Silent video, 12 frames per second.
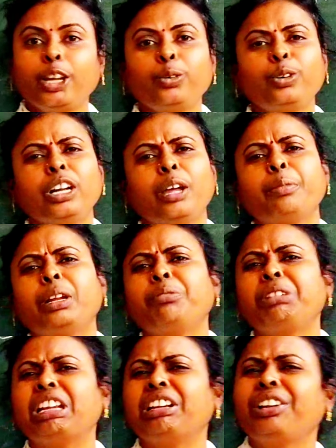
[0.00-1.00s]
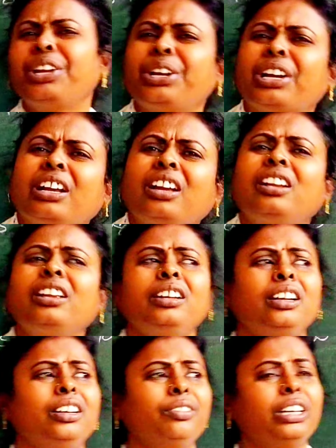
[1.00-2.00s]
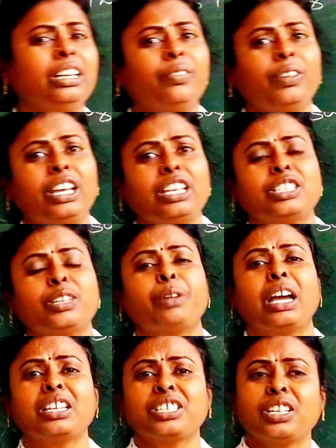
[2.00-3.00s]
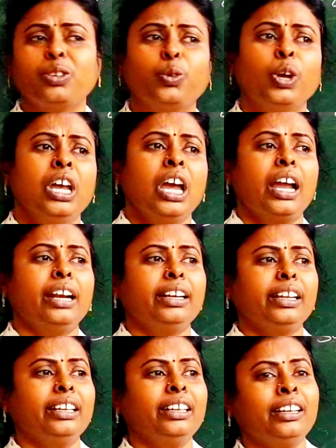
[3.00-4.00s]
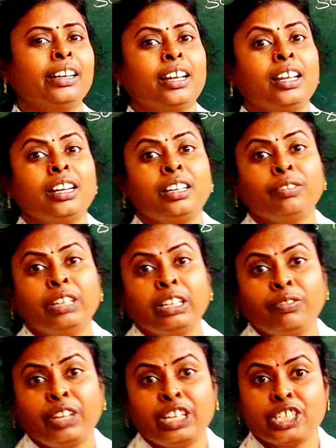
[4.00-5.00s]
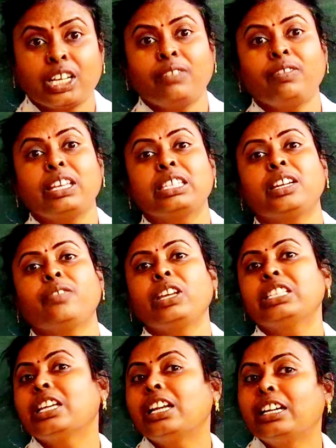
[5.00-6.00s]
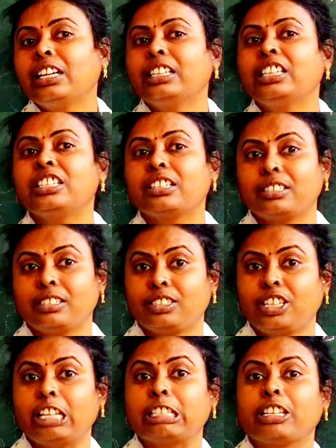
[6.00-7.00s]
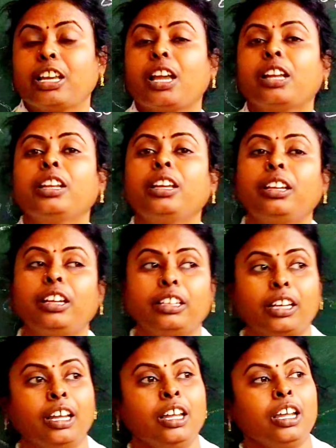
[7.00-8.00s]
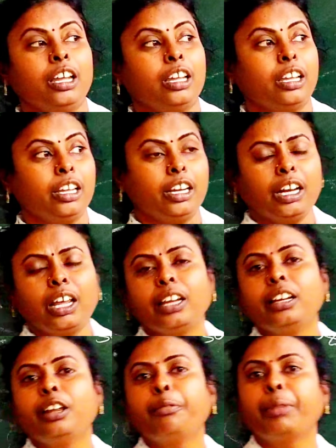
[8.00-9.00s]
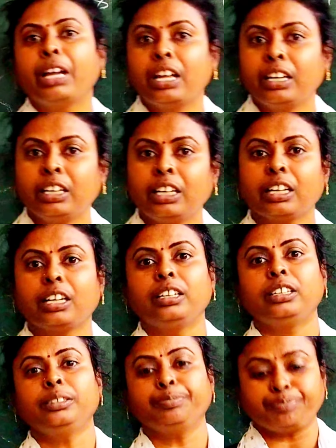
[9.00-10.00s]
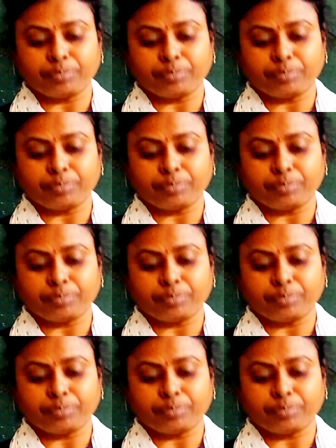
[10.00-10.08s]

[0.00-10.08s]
లేకుండా మనం ఎన్ని రకాలైనటువంటి వేష భాషలు అంటే ఎన్ని రకాలైనటువంటి వేషాలు వేసిన వేషాలు అంటే ఏంది డ్రెస్సింగ్ స్టైల్స్ కానీ లేదా ఎలా అయినా మారినా కానీ